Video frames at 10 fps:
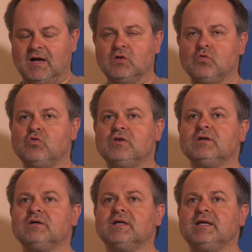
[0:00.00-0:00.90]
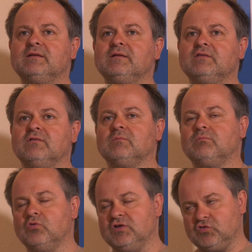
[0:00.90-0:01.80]
Alkohol reden, ich war
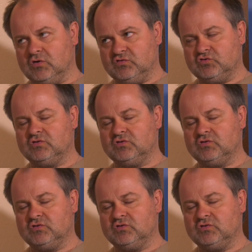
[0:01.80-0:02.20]
polytoxisch